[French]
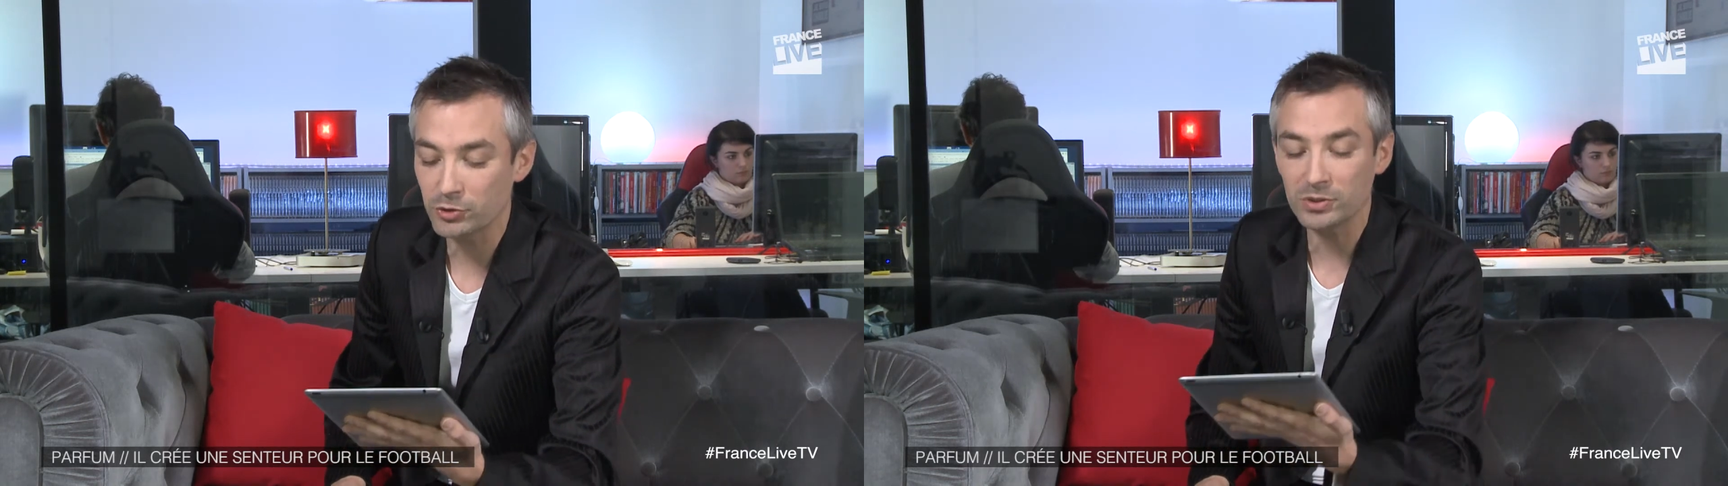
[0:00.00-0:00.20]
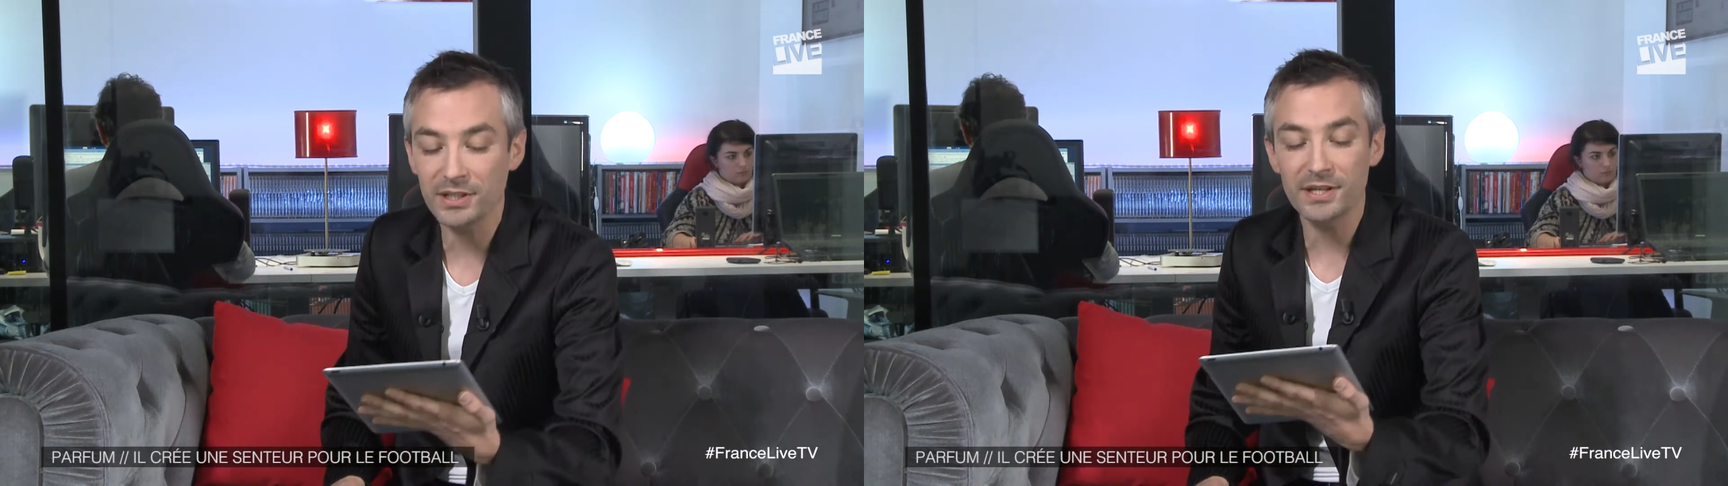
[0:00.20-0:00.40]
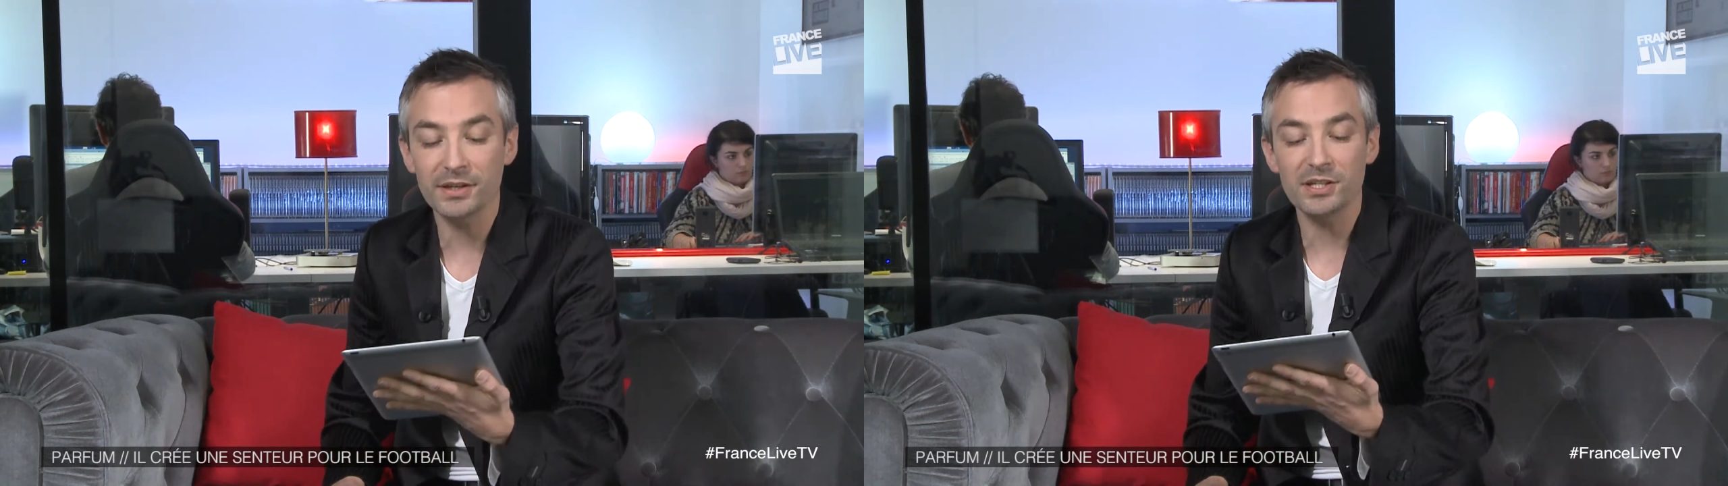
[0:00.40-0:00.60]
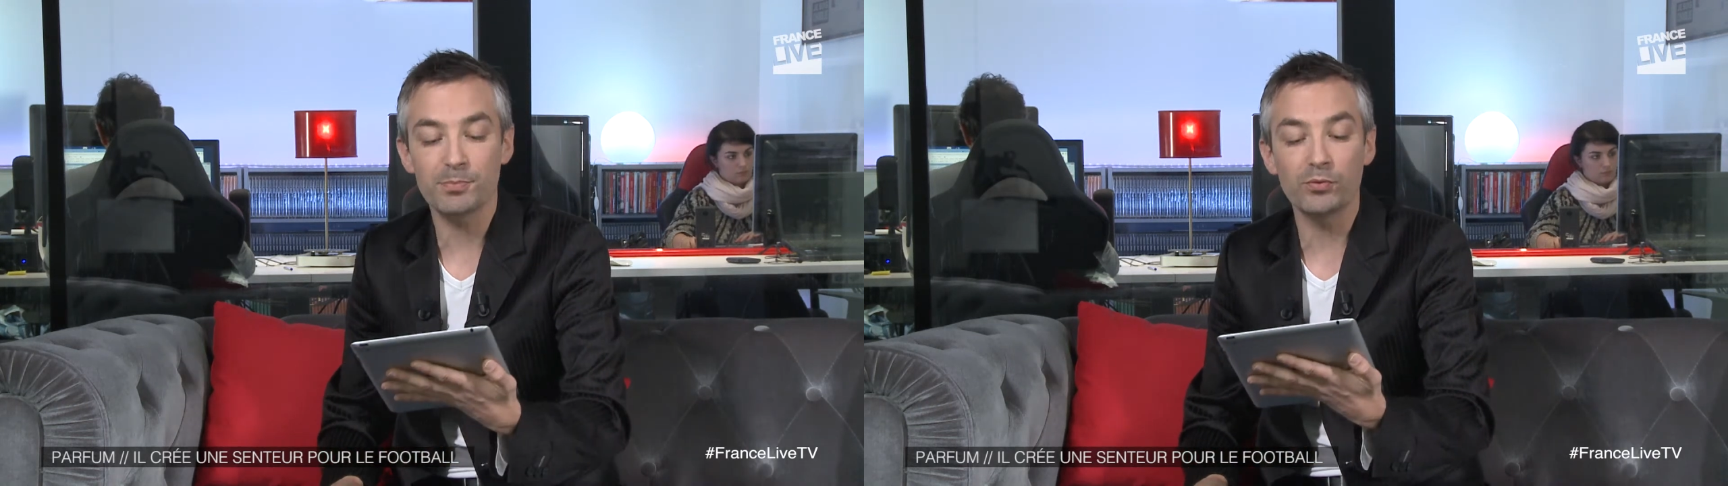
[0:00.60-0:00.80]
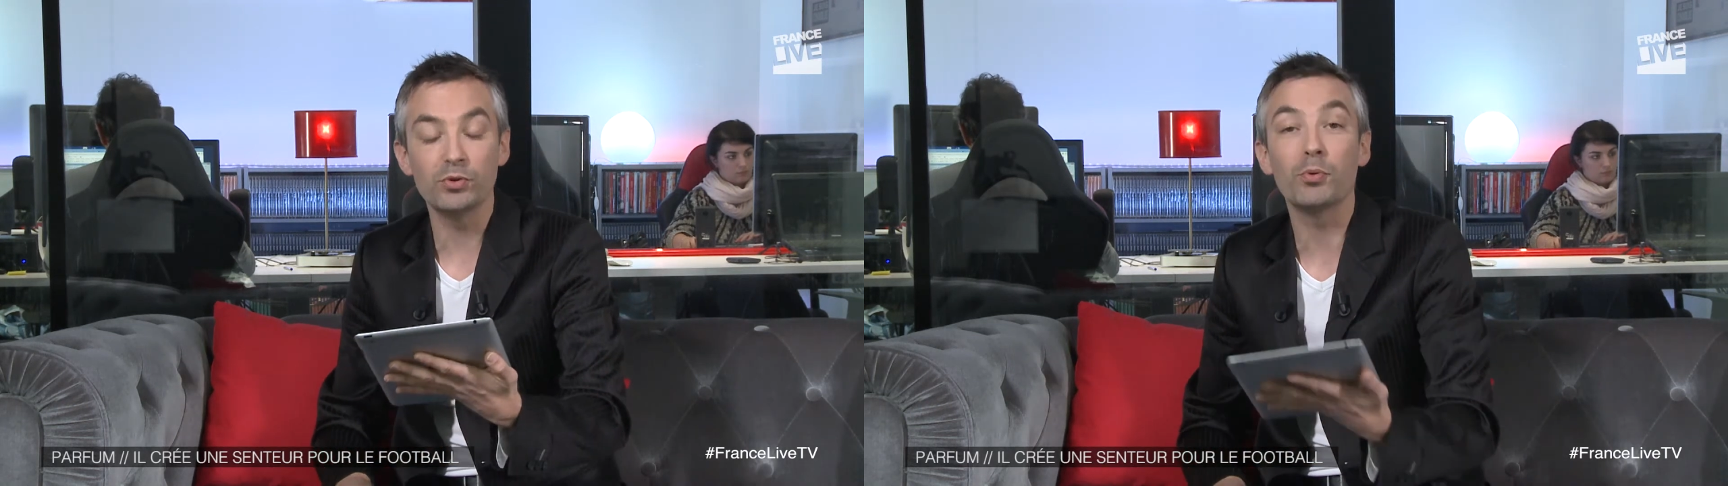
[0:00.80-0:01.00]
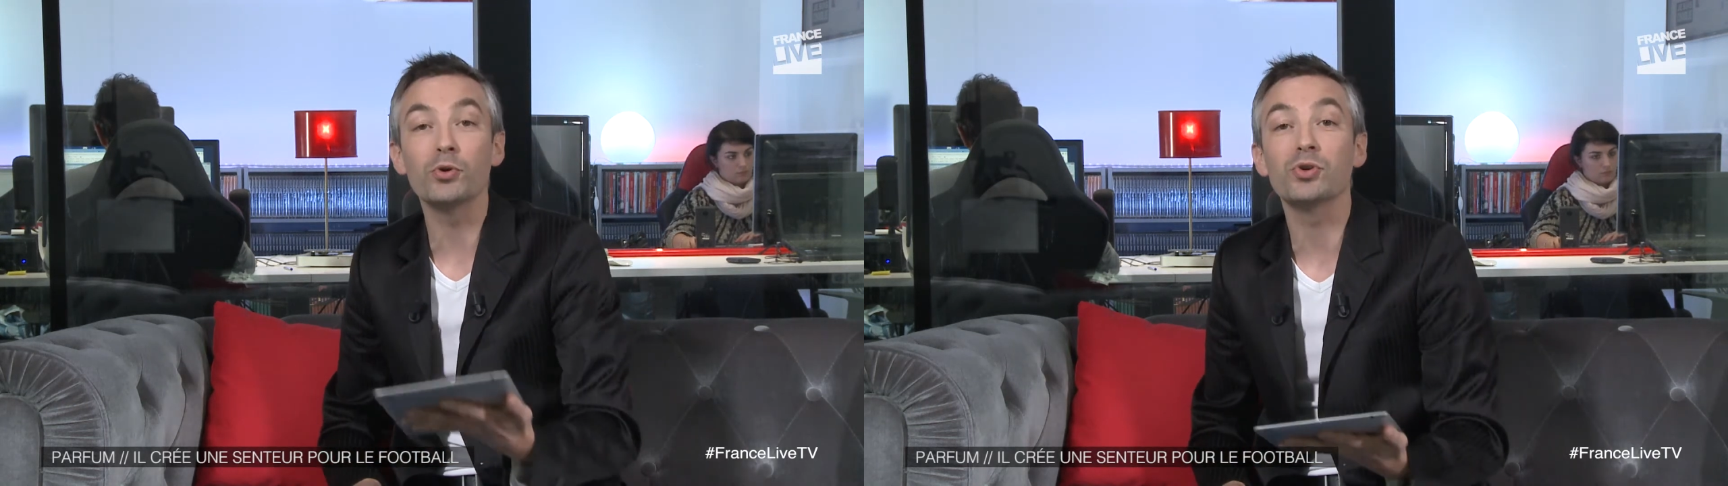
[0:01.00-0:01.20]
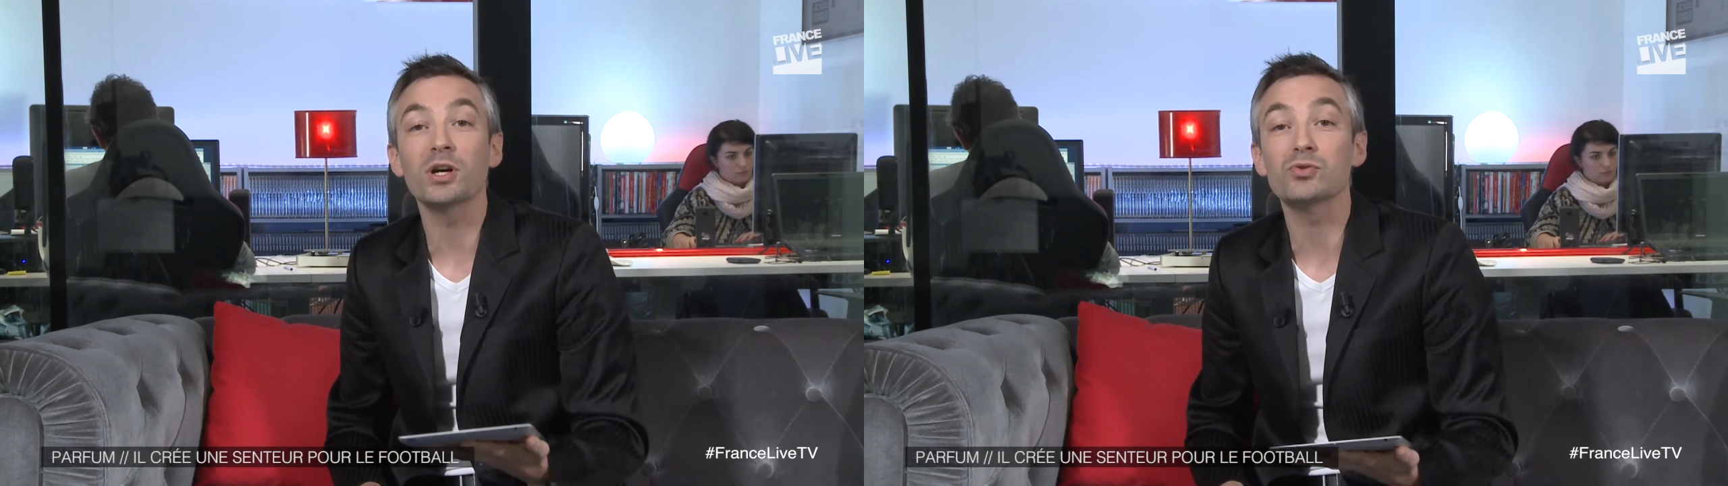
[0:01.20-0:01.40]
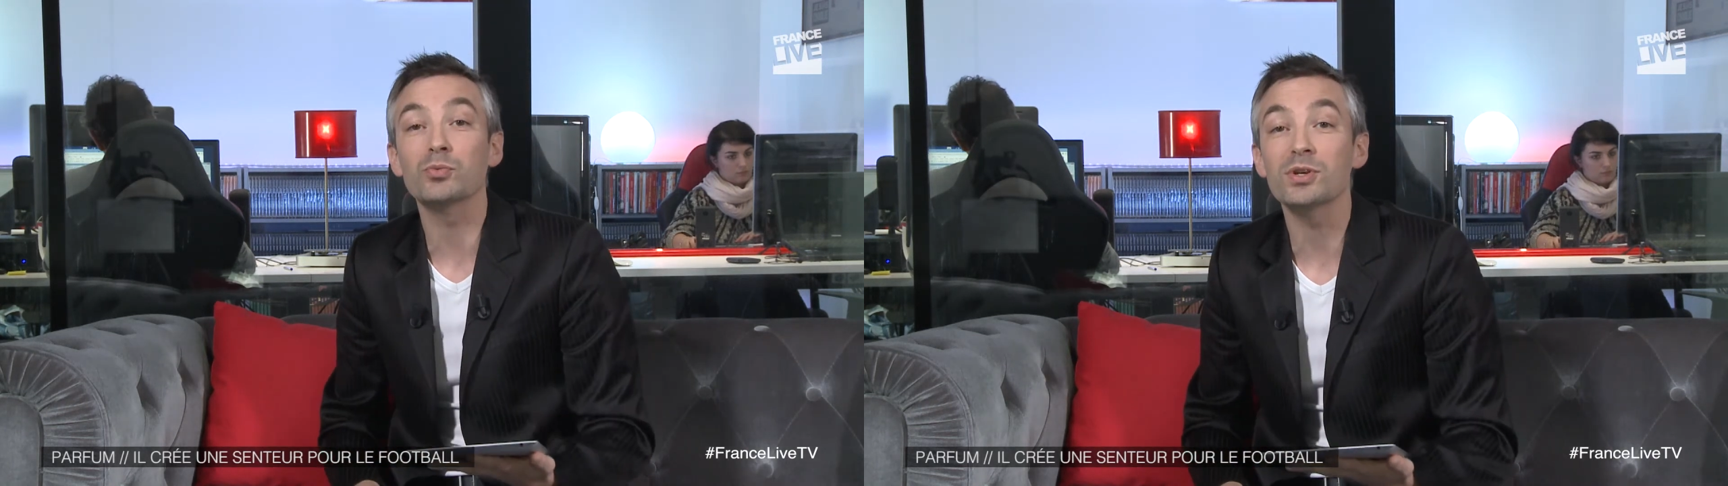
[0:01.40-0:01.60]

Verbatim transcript: toutes les adresses pour vous le procurer sont